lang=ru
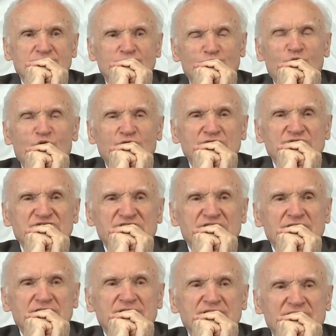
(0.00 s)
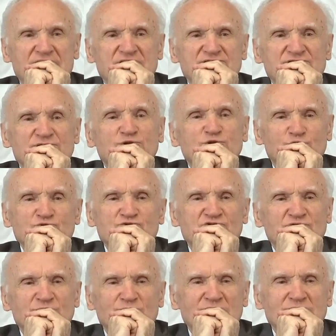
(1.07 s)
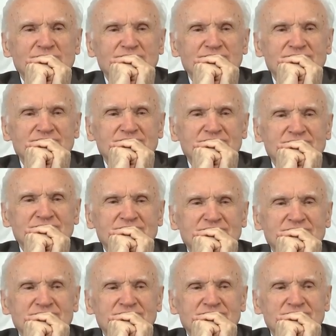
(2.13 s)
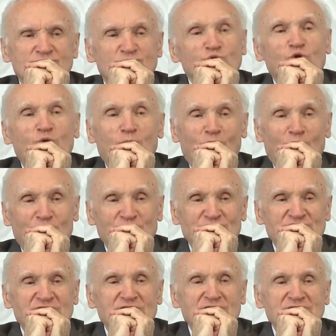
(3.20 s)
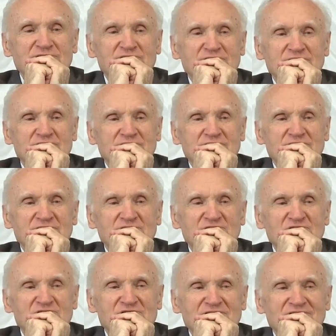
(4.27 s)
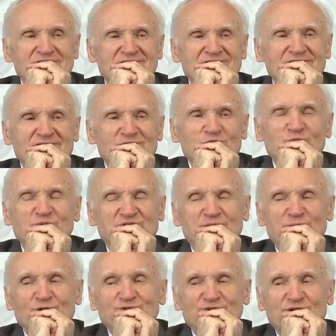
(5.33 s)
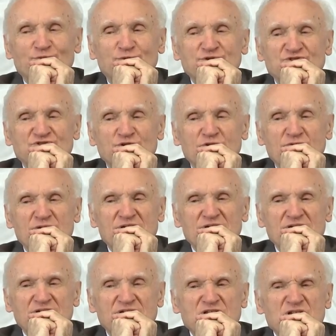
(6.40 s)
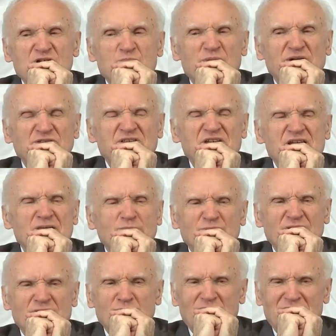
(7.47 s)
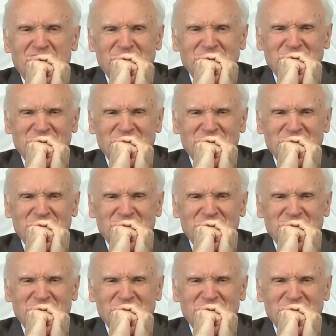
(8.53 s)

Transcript: могут сделать нас лучшими, но могут сделать и, употребил он такое слово, непотребными,